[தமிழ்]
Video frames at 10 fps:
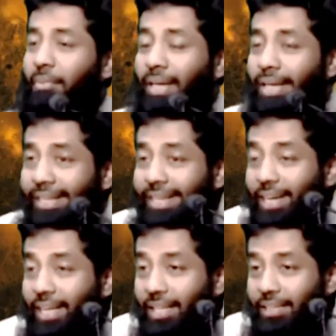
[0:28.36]

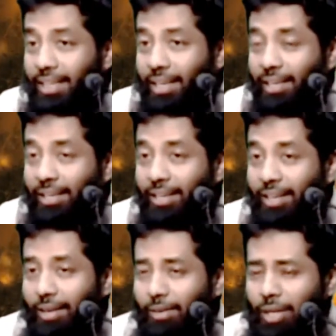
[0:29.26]
மரணிக்கிற நேரத்துல
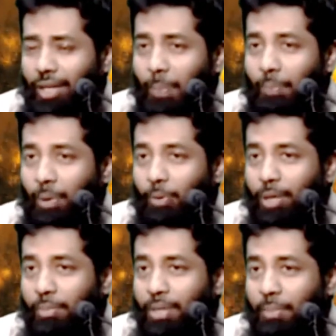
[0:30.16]
நிறைய
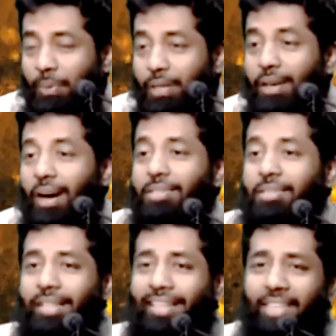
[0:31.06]
பேருடைய மிகப்பெரிய
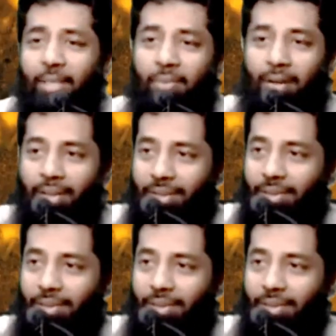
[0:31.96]
ஆசை என்ன தெரியுமா